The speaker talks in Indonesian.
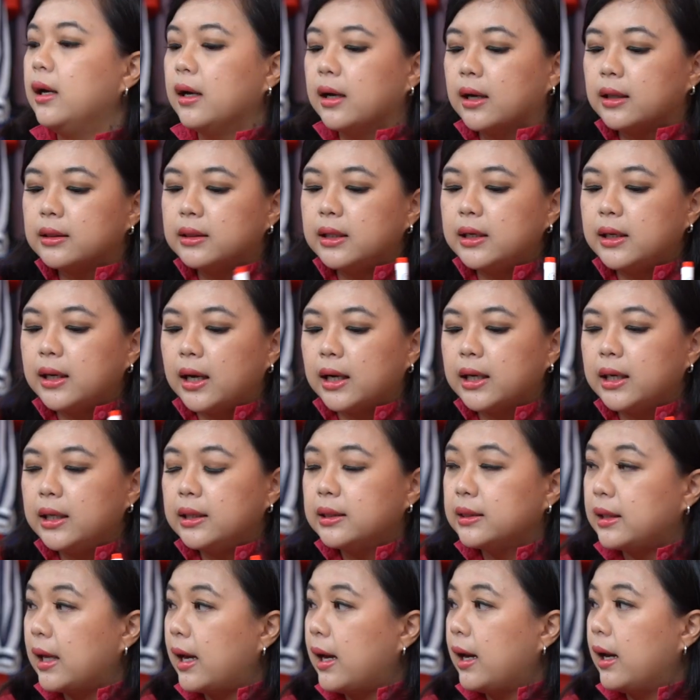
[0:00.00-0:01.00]
ketika
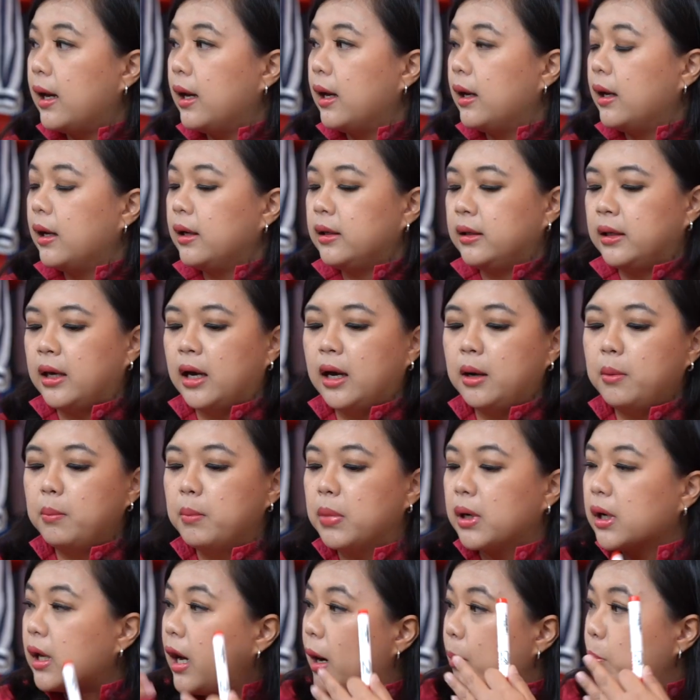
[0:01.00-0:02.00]
kita ya
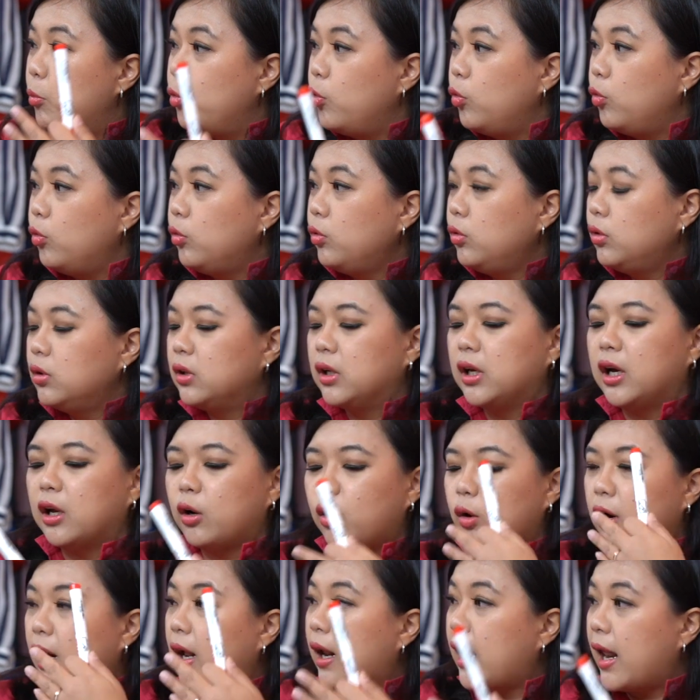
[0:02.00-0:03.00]
bergabung
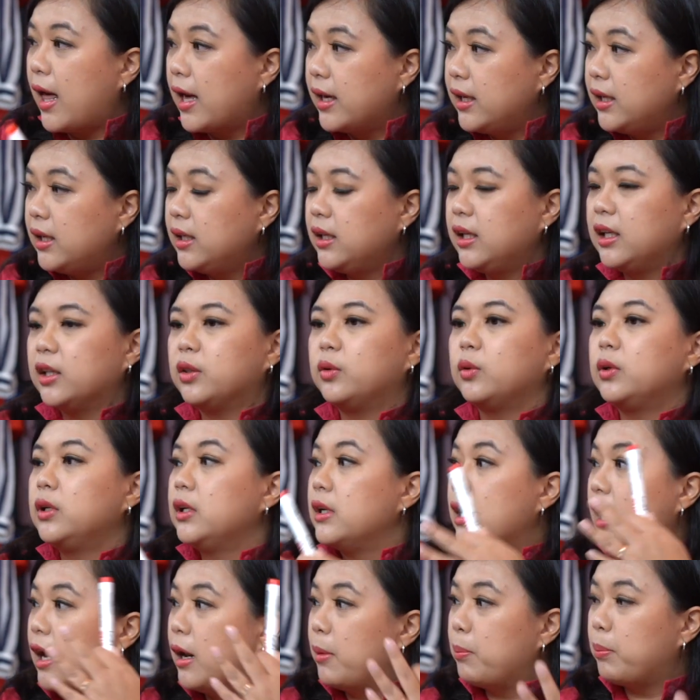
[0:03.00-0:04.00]
dengan orang lain gitu di
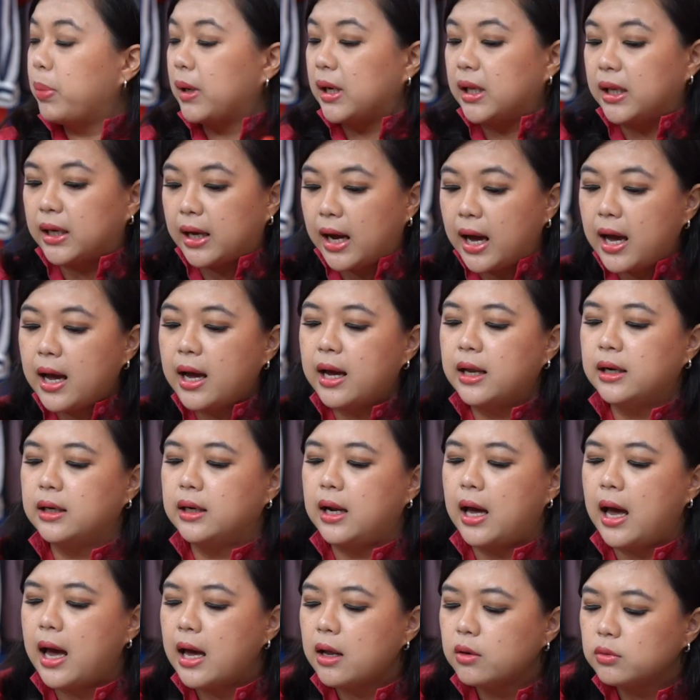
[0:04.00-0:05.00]
dalam pernikahan,
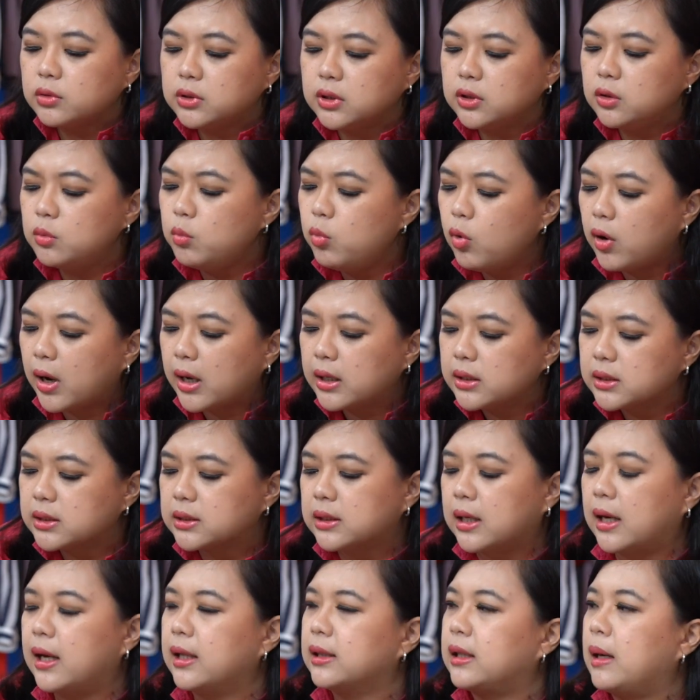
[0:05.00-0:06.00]
harusnya itu bukan
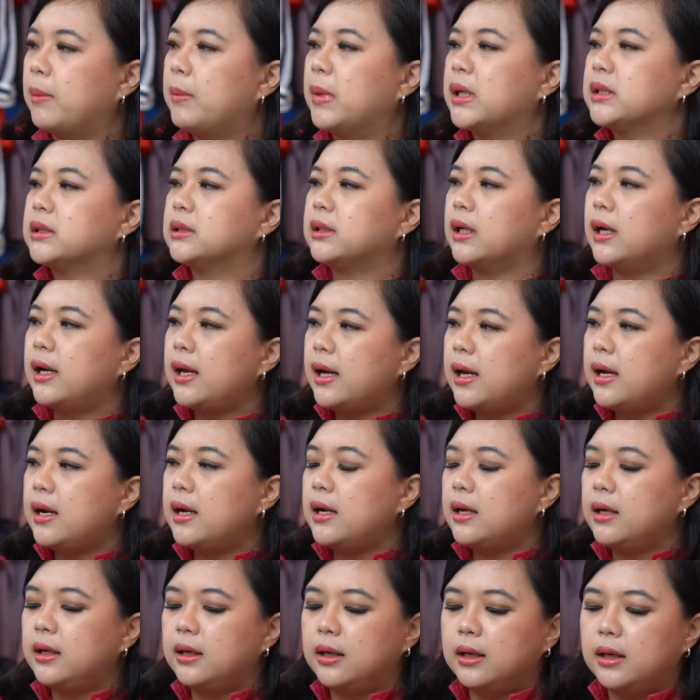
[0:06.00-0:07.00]
setengah tambah
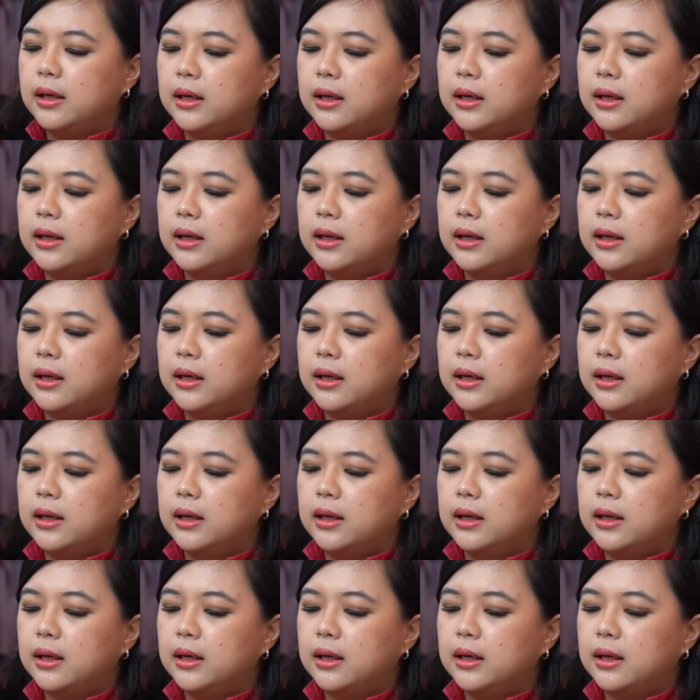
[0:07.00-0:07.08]
setengah